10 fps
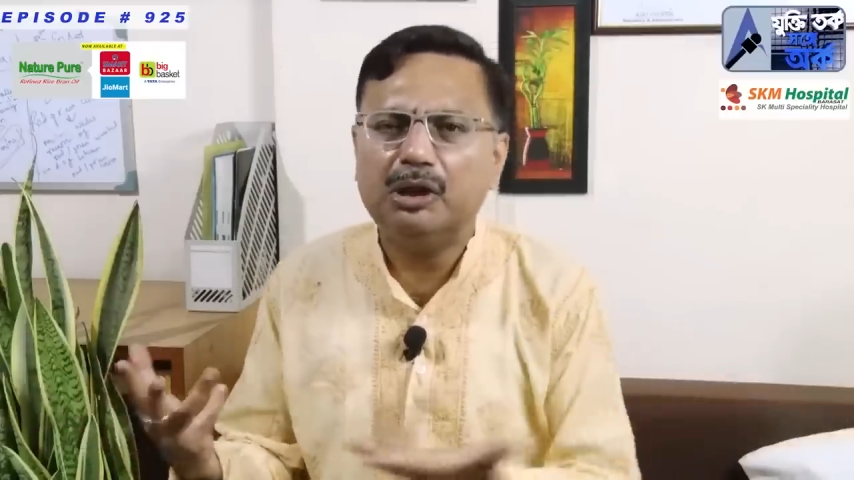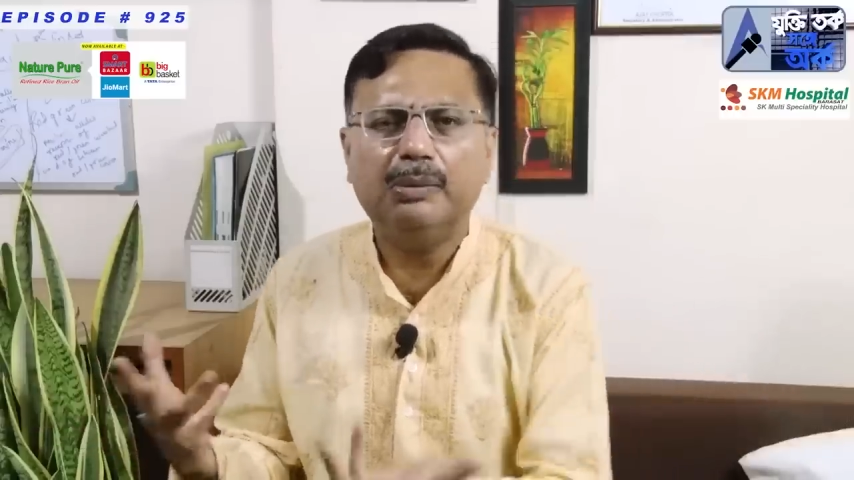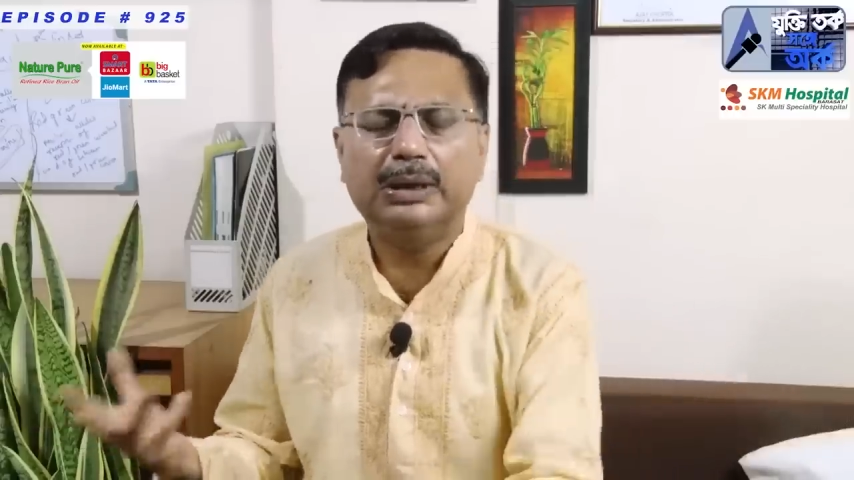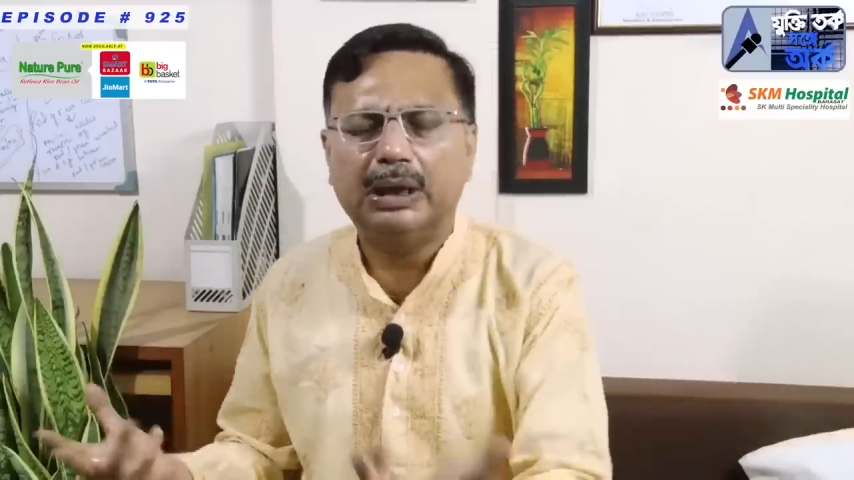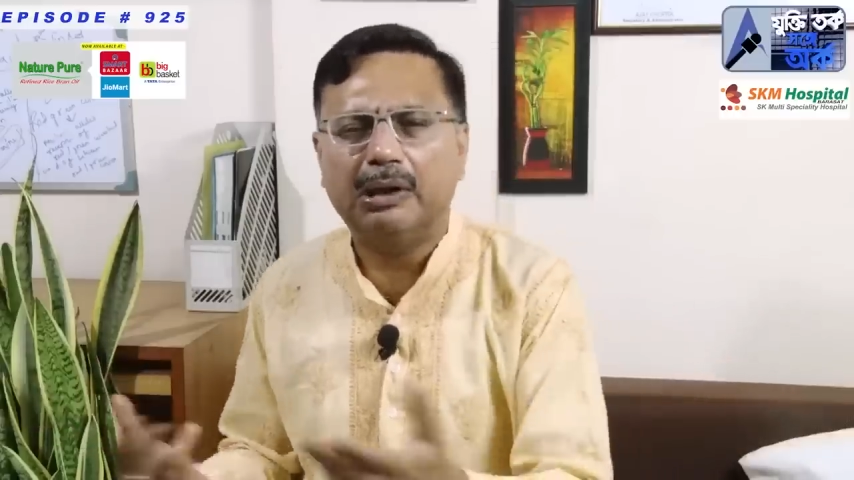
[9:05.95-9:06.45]

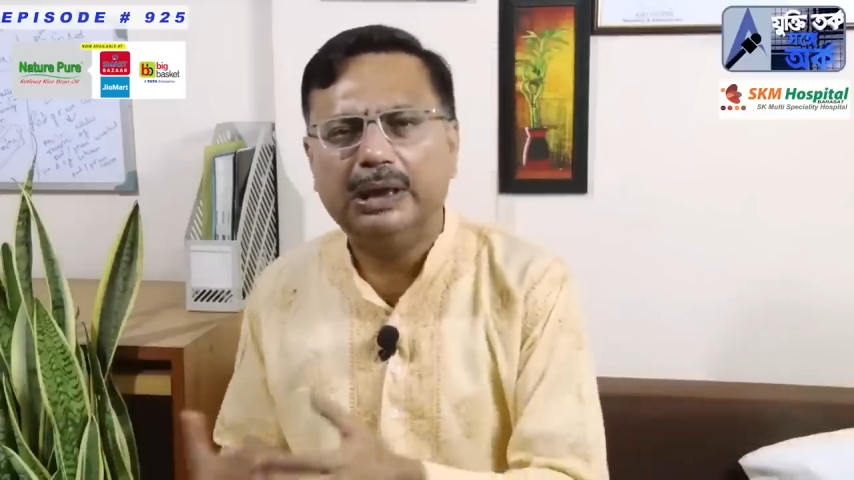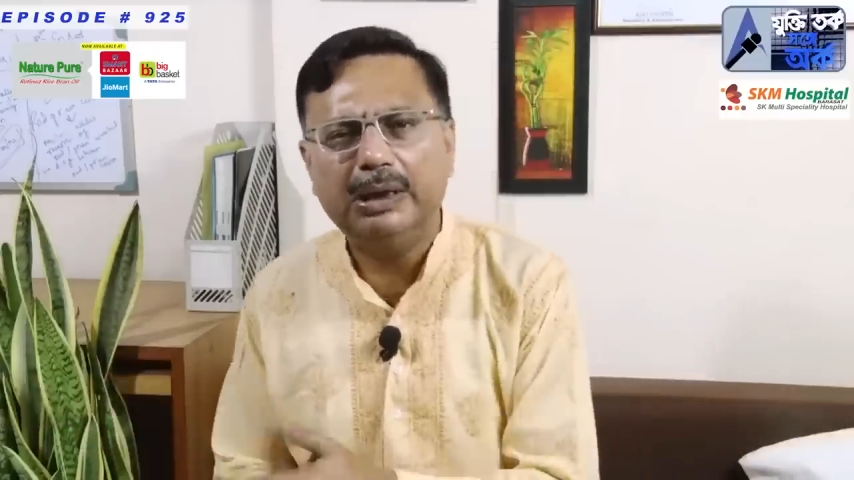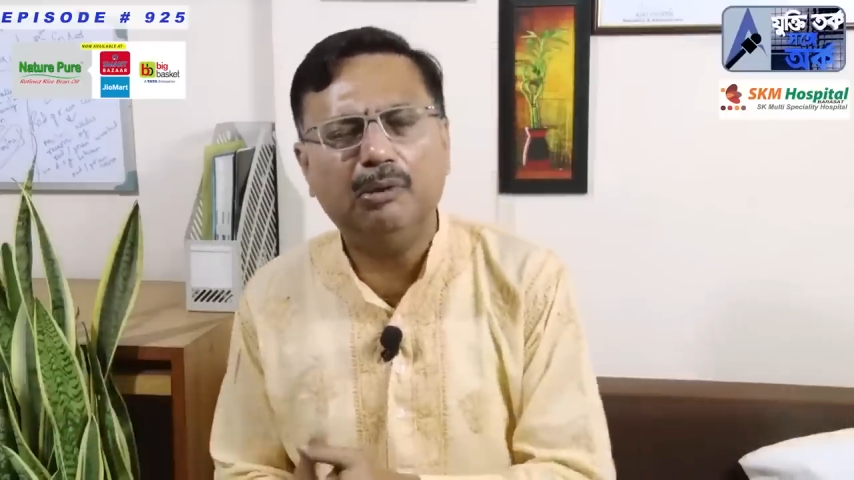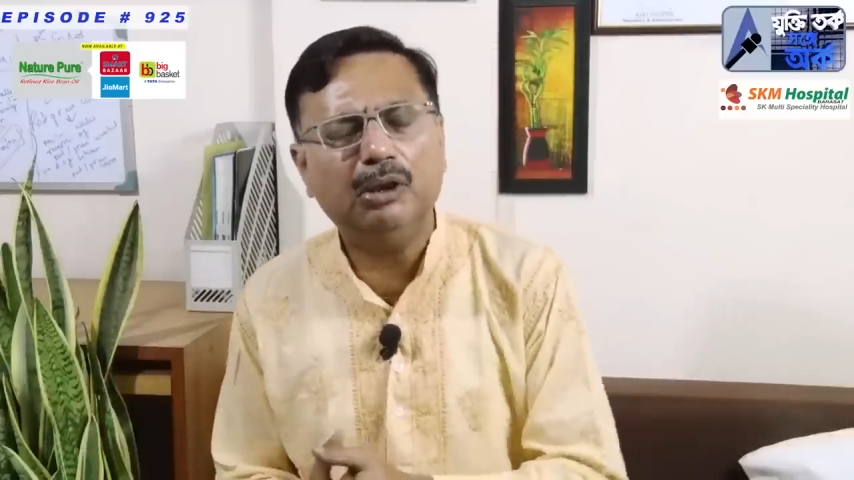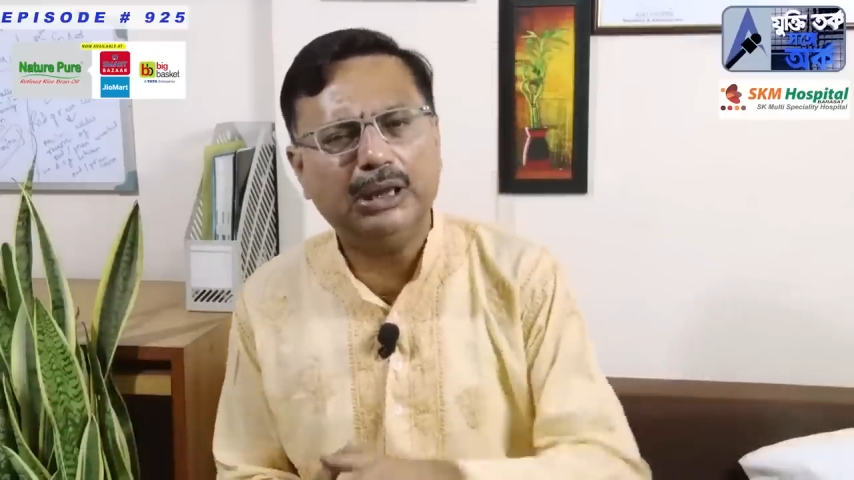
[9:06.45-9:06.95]
বিশ্ববিদ্যালয়
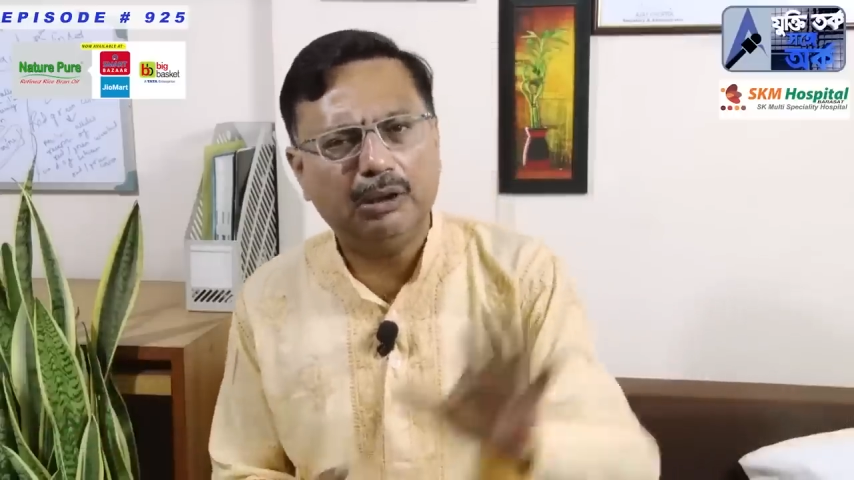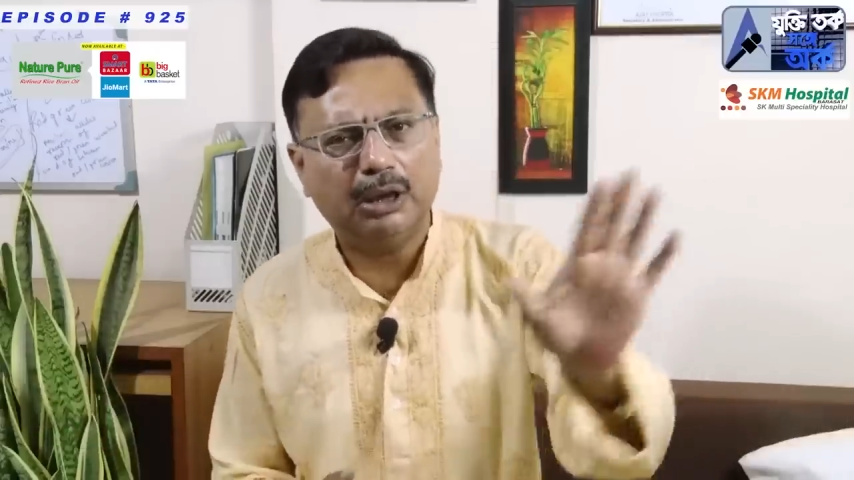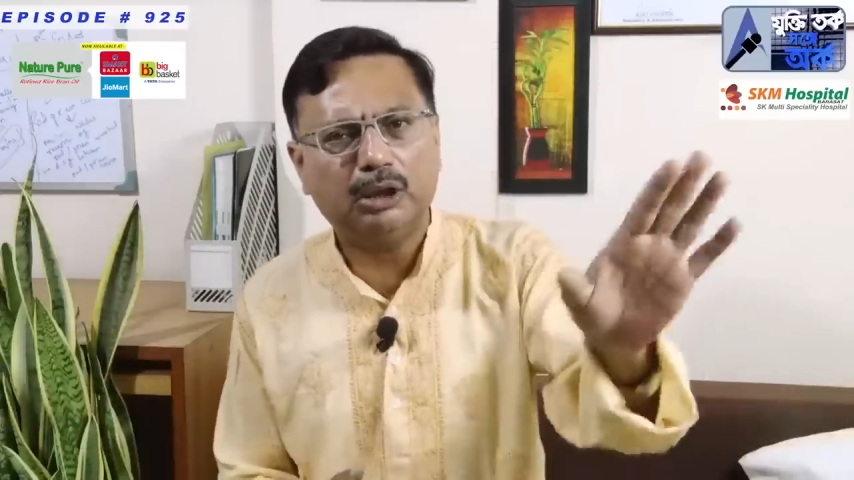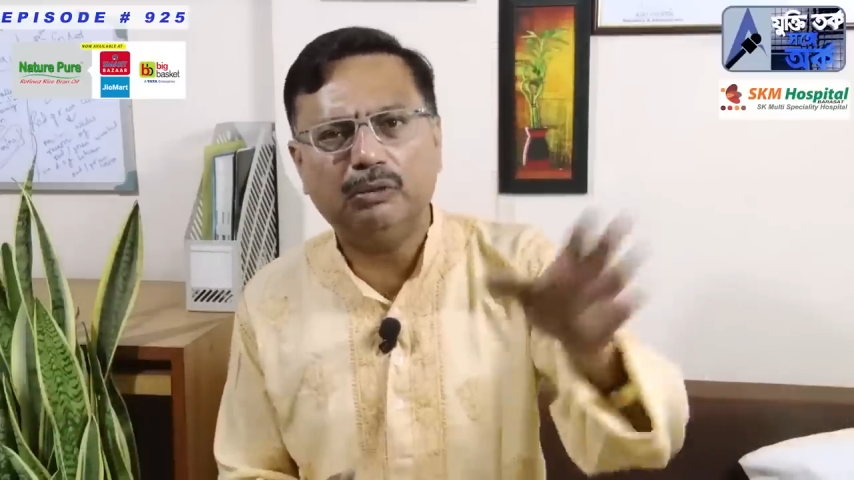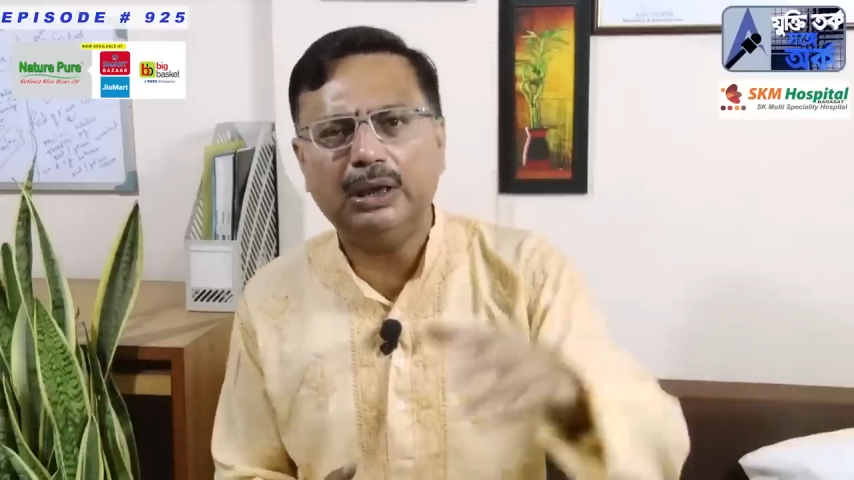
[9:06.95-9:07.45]
কি বলছে
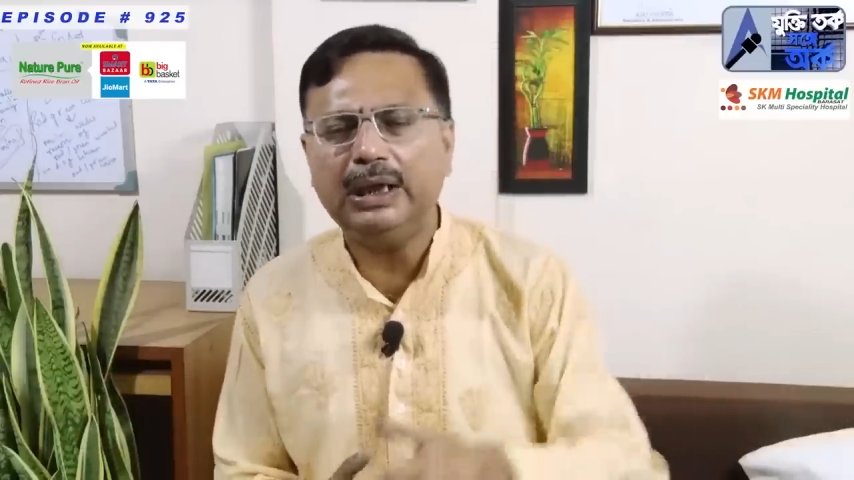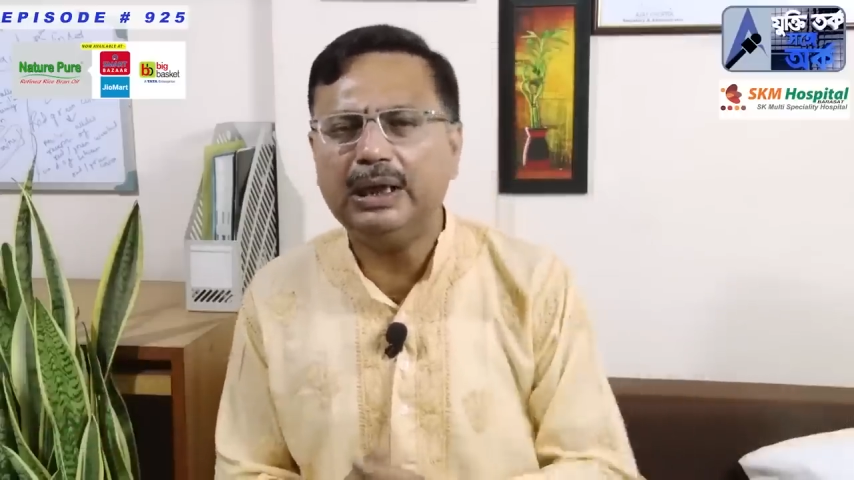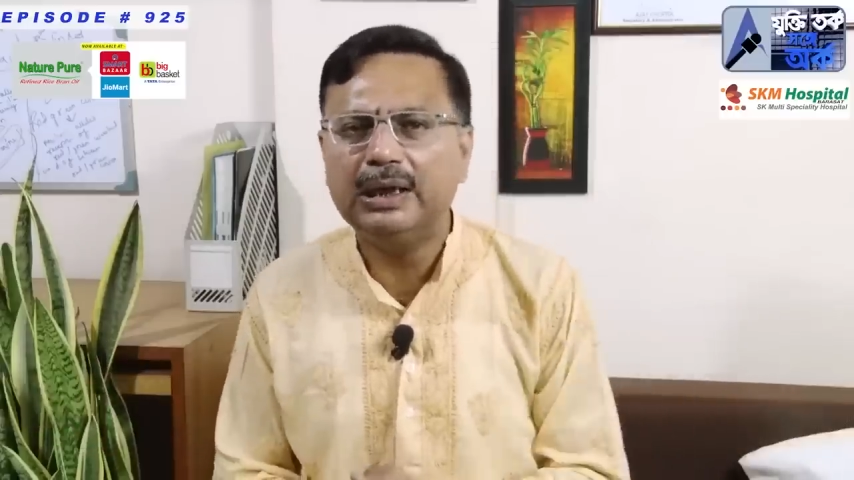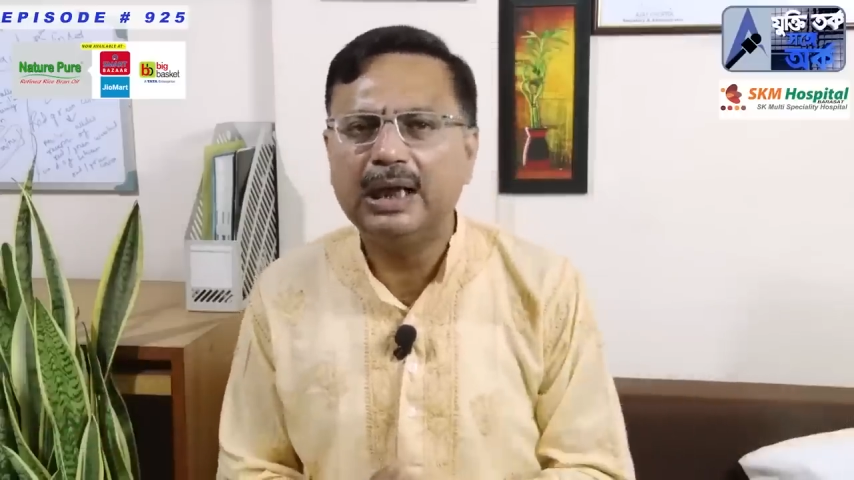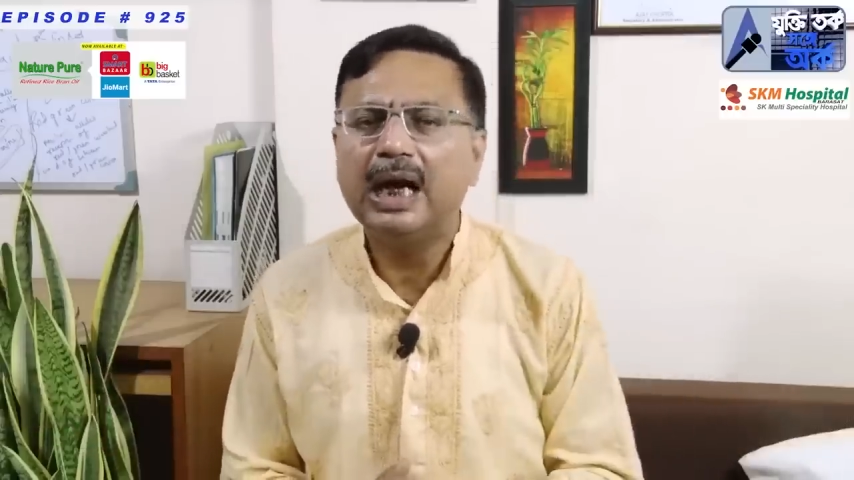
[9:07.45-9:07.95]
লোকে শুনে নিন